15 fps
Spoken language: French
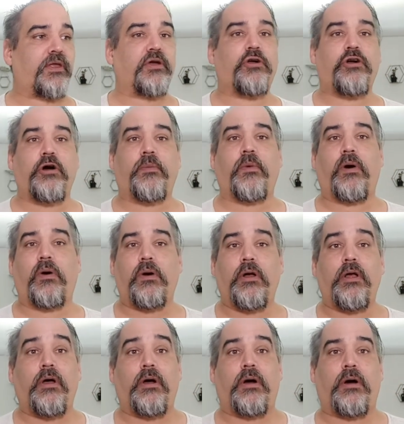comment
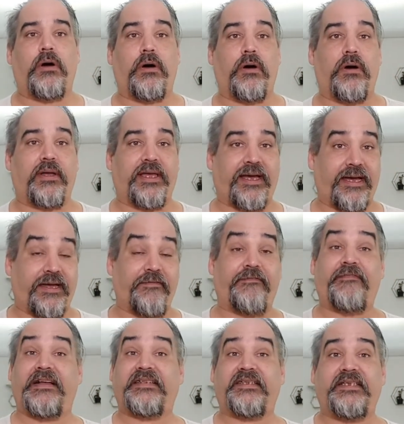créer
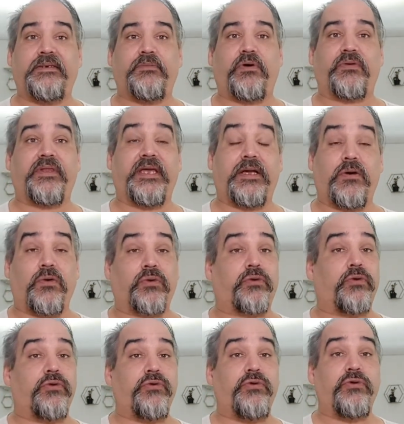facilement des
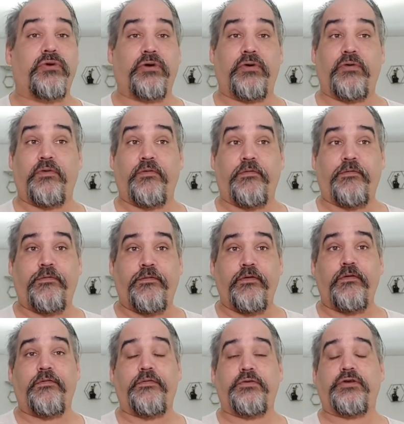contenus que vos
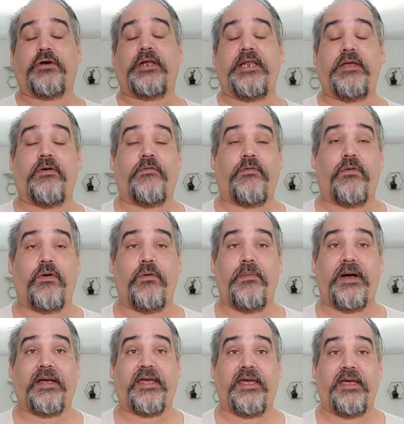futurs clients vont
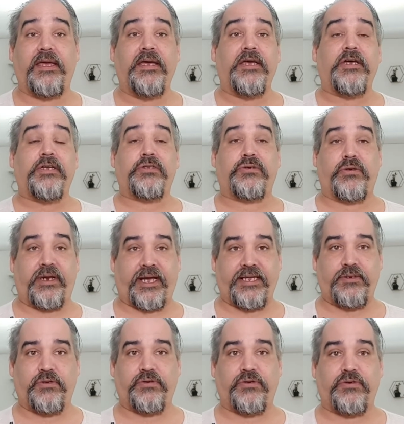remarquer sur les
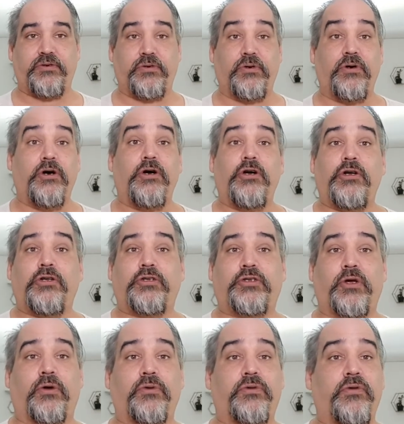réseaux sociaux
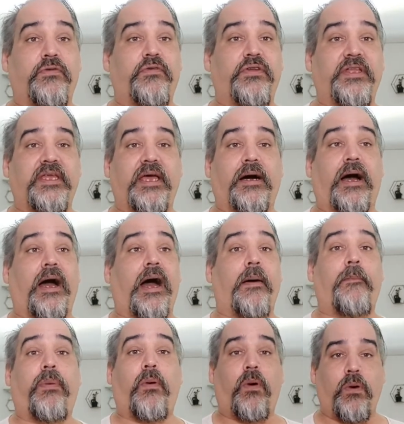sans devenir un
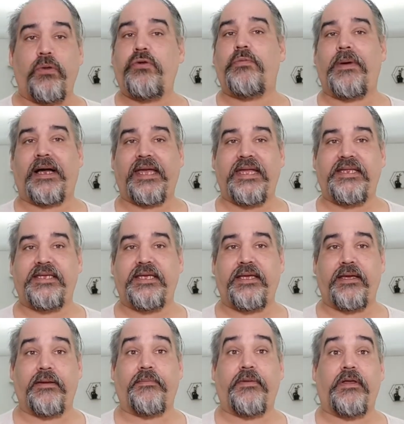pro du
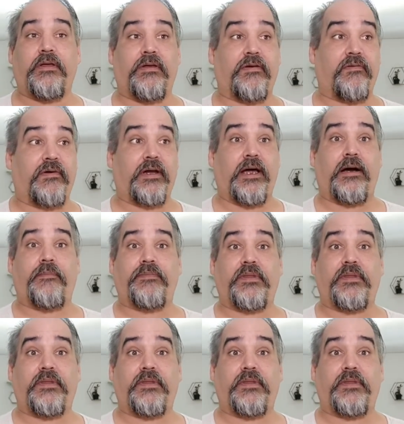marketing. Voilà,